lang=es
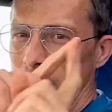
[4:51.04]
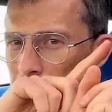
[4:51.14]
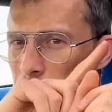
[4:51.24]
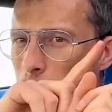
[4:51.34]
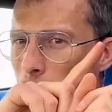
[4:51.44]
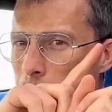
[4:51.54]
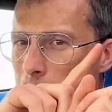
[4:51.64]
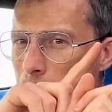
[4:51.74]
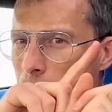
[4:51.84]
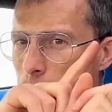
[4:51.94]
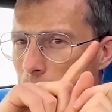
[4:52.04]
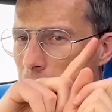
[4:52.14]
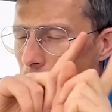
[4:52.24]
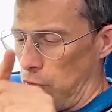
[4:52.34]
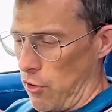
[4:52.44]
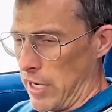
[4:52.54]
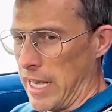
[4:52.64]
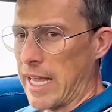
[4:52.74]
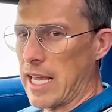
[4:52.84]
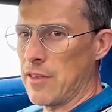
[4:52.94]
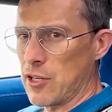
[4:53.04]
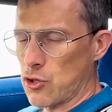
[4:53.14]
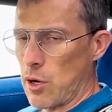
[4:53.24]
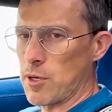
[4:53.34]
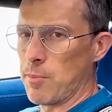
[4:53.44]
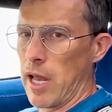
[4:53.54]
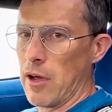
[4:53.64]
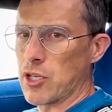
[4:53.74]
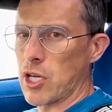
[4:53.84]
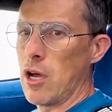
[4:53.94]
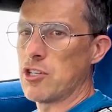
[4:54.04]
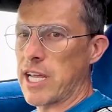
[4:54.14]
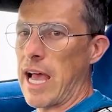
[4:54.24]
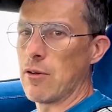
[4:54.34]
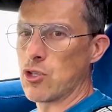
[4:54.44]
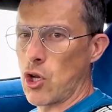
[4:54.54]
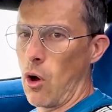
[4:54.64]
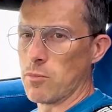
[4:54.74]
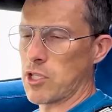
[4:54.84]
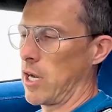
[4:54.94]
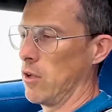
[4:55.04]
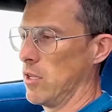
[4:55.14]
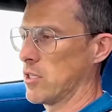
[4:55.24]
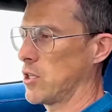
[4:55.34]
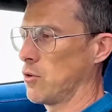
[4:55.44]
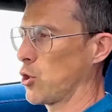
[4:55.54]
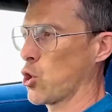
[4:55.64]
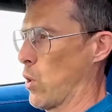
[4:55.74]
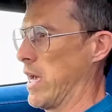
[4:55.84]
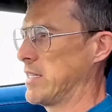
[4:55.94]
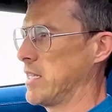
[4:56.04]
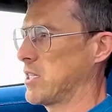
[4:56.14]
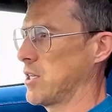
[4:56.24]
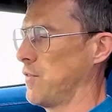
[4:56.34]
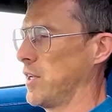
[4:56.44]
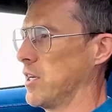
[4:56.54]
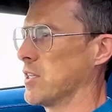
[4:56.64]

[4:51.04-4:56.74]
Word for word: Denle clic ahí arriba o sigan el link abajo en la descripción para ir a ver el canal de Tom y ver todas las cosas locas que hace.